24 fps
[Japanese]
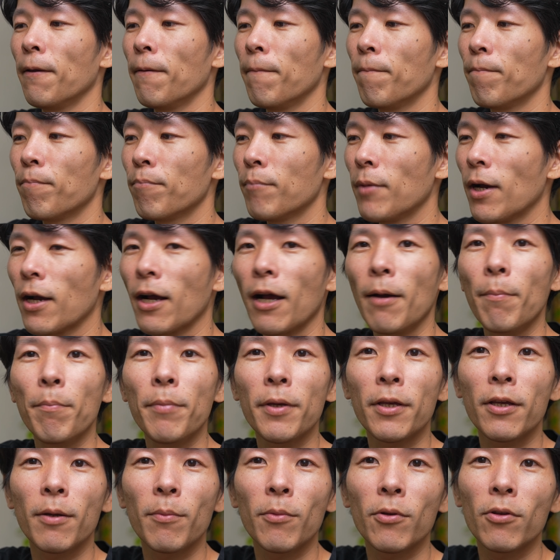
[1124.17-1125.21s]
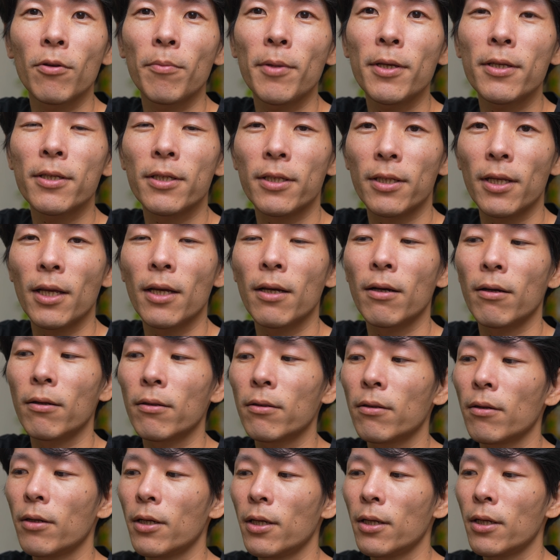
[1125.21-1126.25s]
えー、まあ完璧を求めずにね、
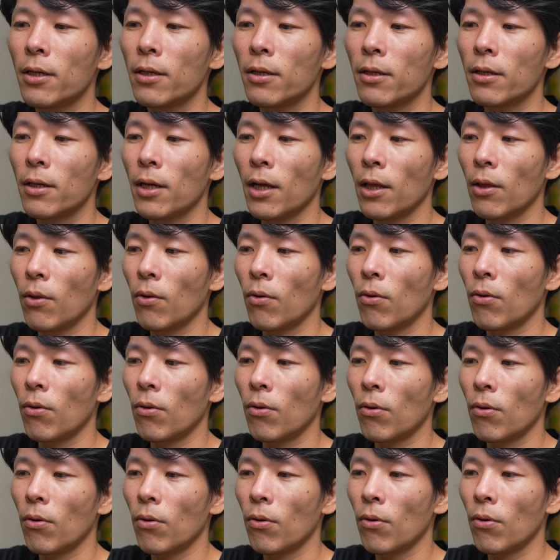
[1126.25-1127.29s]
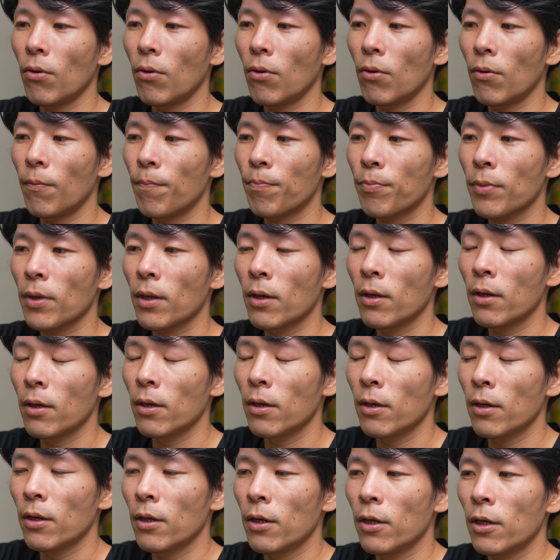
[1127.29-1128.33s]
本当に、あのー、
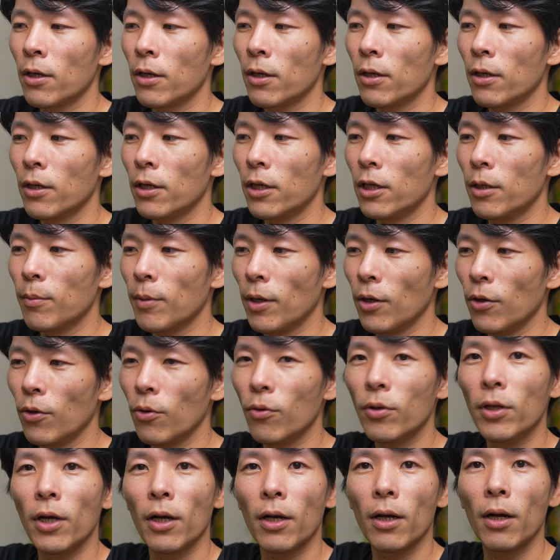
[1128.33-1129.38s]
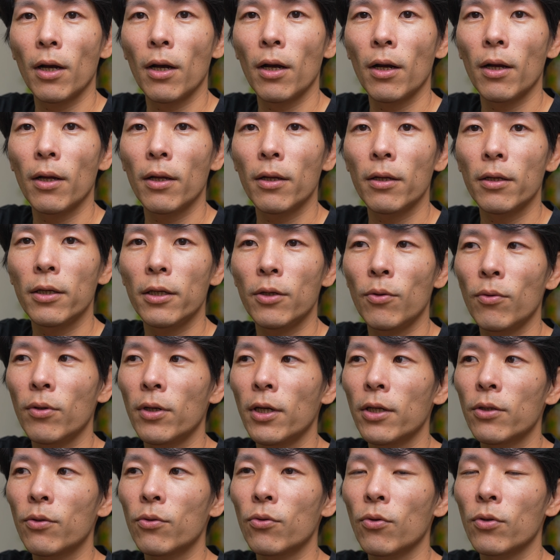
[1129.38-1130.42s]
今の世の中、いろん
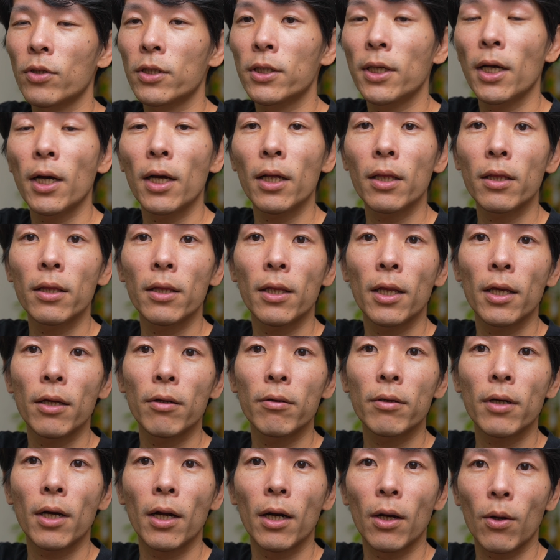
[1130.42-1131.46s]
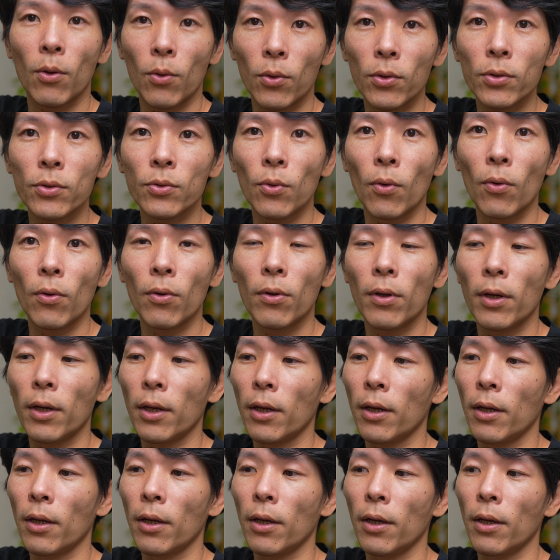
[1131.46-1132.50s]
な人と繋がっているからこそ、
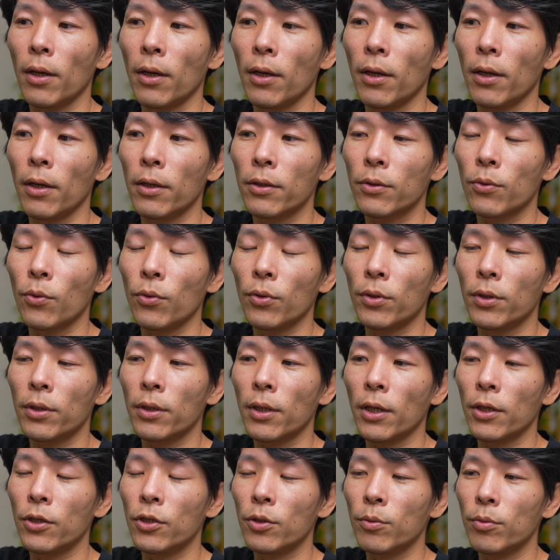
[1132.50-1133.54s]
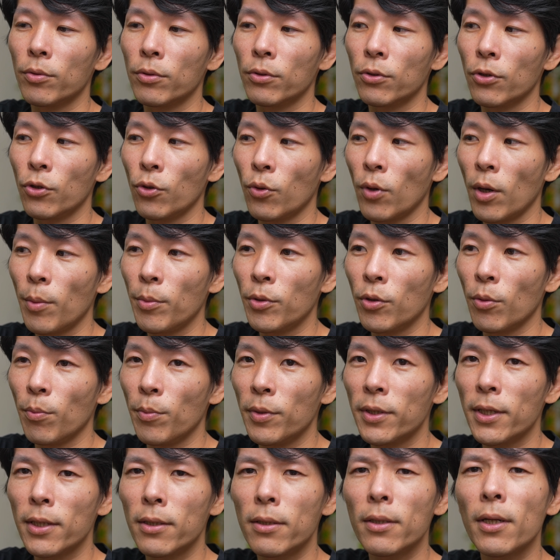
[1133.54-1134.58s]
えー、そういった自分の弱みを
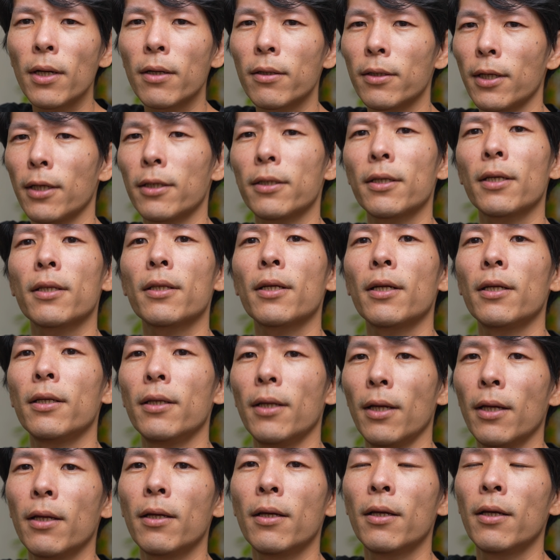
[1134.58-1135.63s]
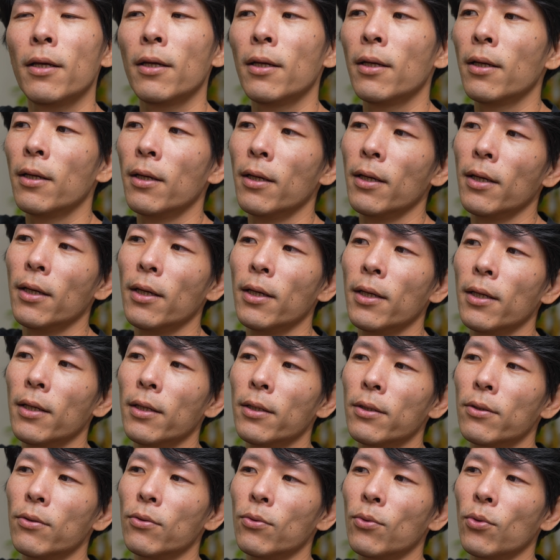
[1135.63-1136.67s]
見せづらくなっちゃったりね、
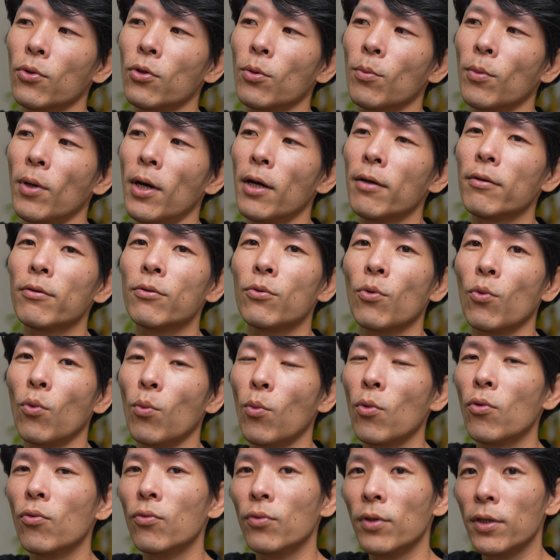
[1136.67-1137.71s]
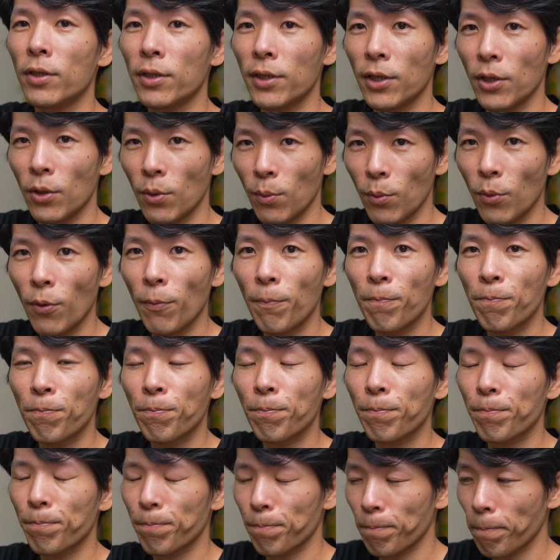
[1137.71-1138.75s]
えー、することもあると思うんですけども、
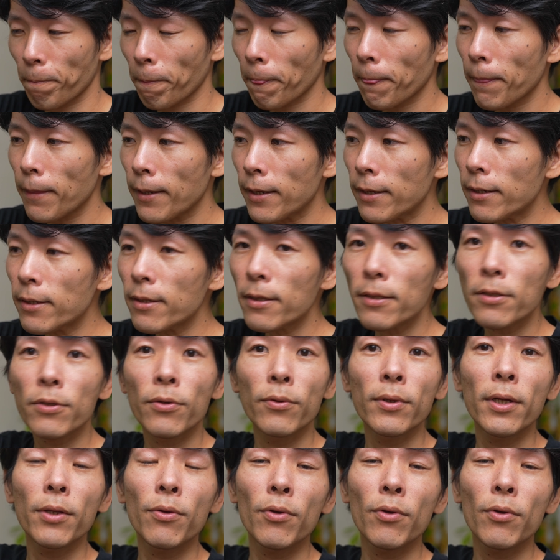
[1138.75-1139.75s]
そんな